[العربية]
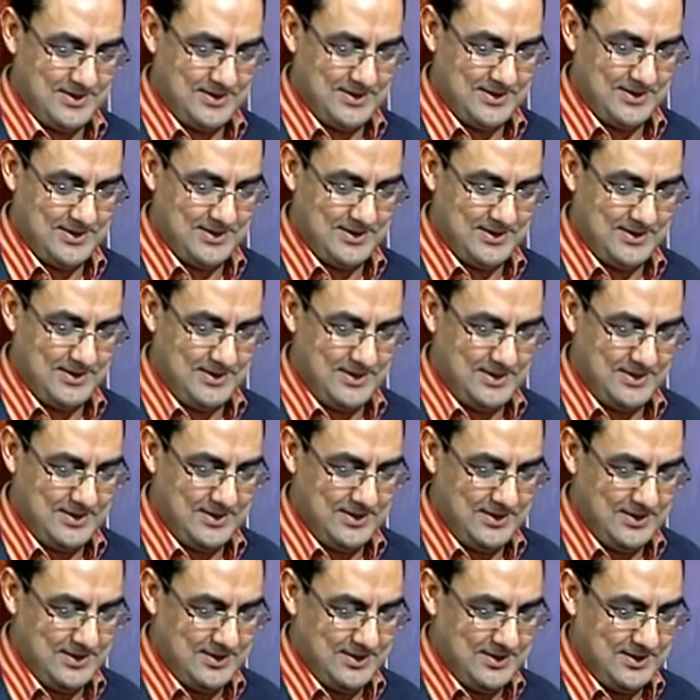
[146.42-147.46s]

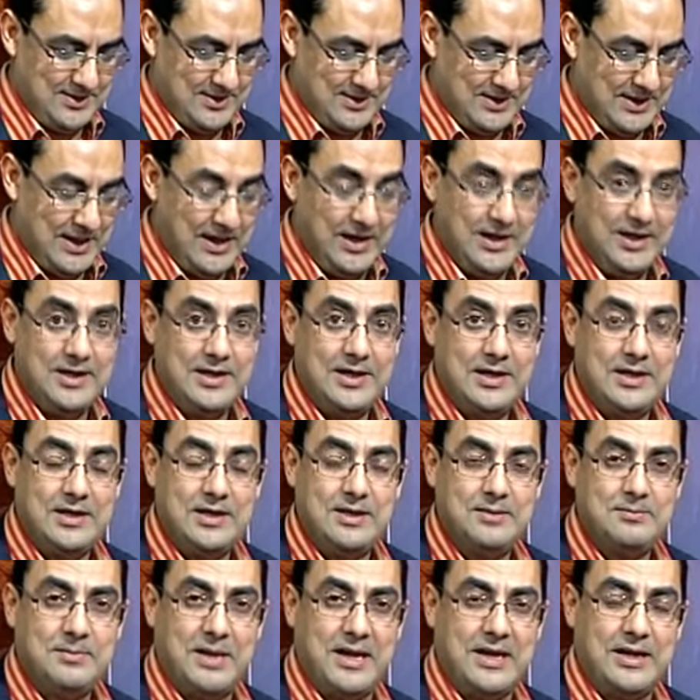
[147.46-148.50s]
آه لا احنا
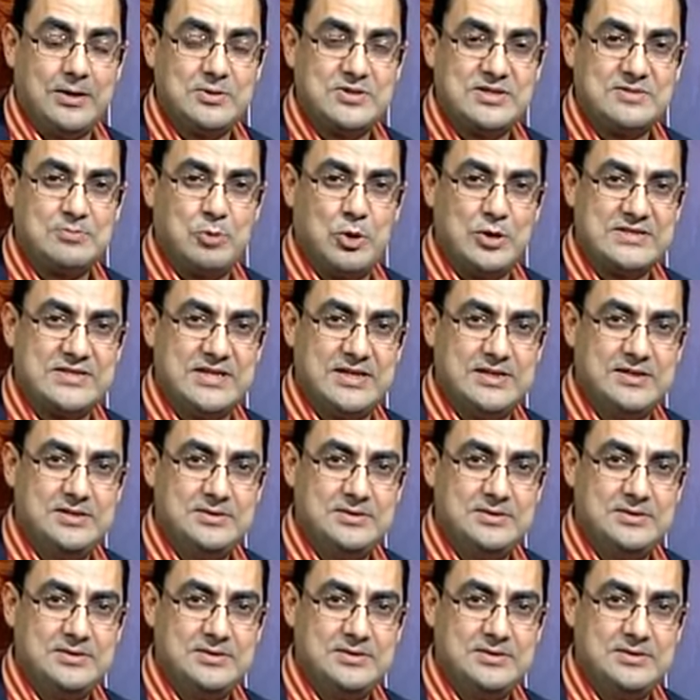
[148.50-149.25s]
معانا الأستاذ معاذ تاني